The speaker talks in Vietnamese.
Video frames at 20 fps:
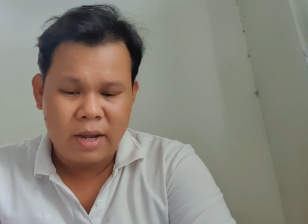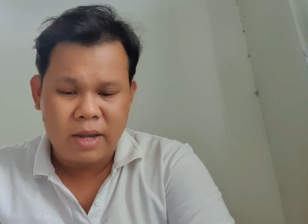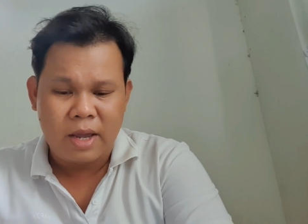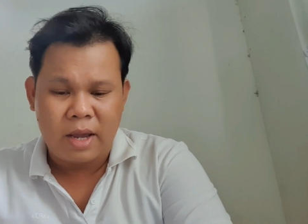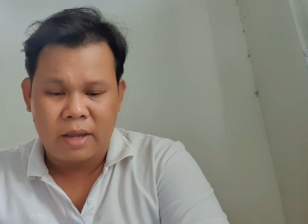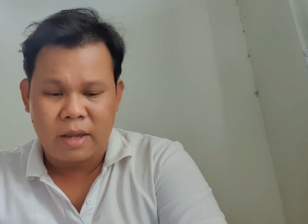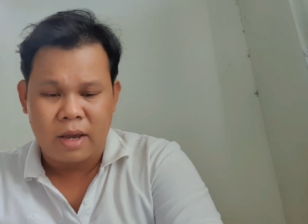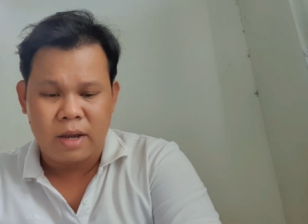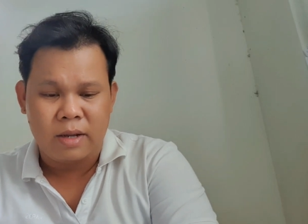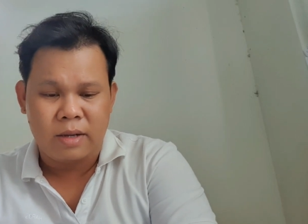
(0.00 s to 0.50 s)
cái
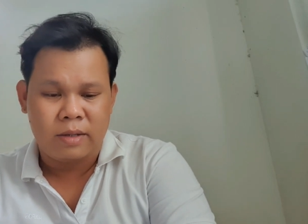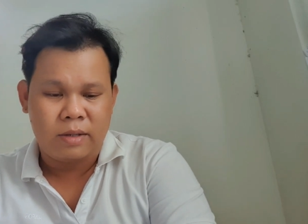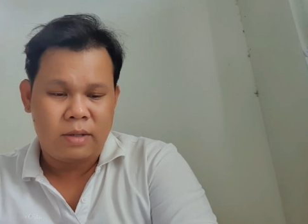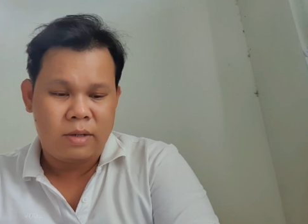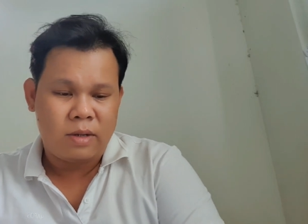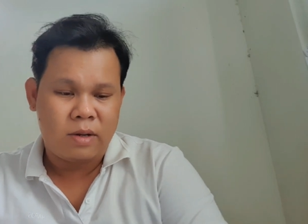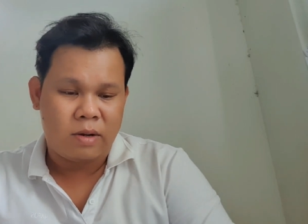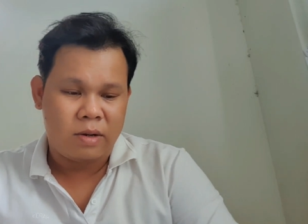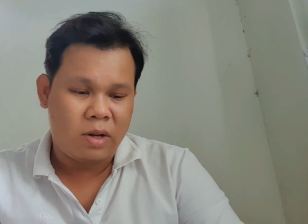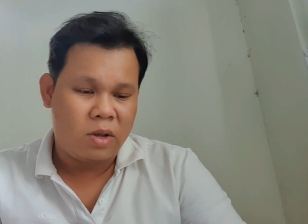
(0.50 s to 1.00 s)
dàn chân
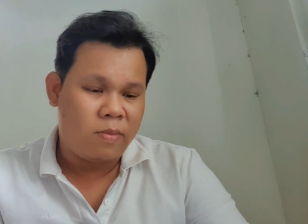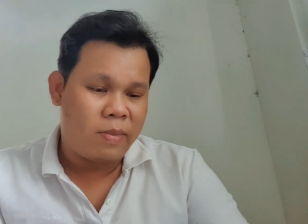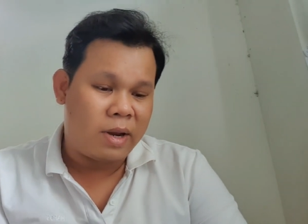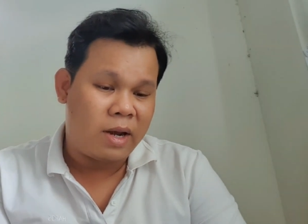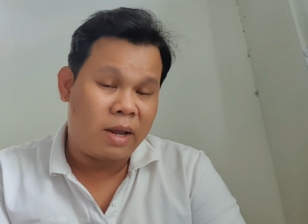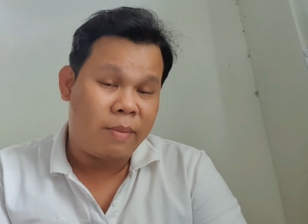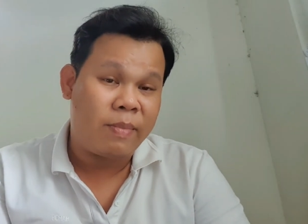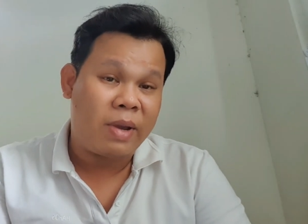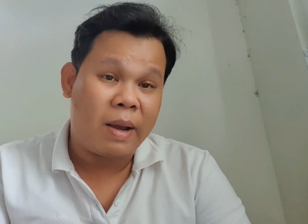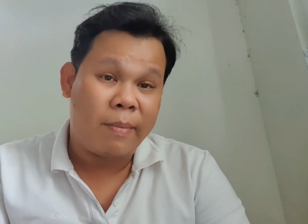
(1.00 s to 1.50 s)
còn nếu mà anh
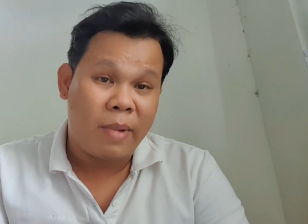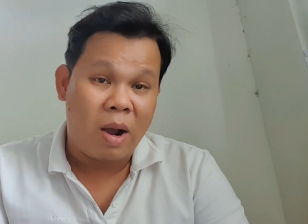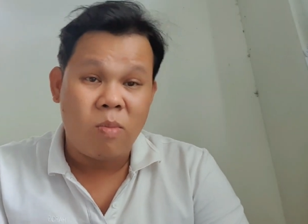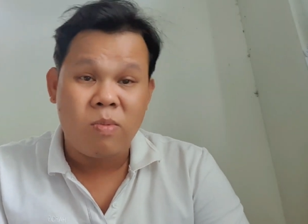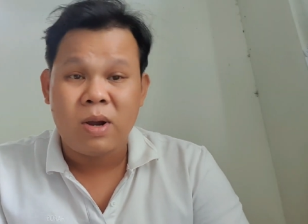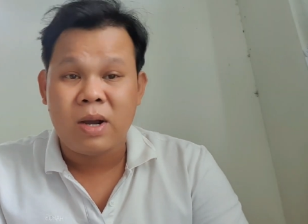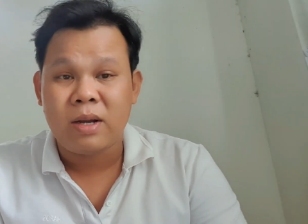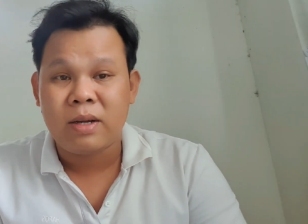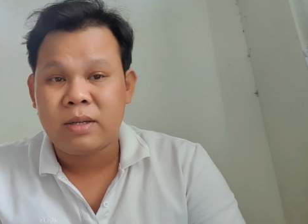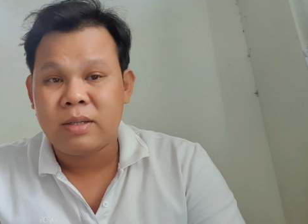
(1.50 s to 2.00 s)
em gam
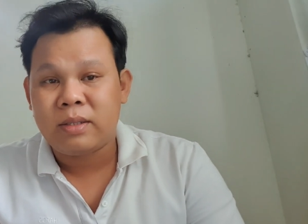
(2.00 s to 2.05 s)
ốc á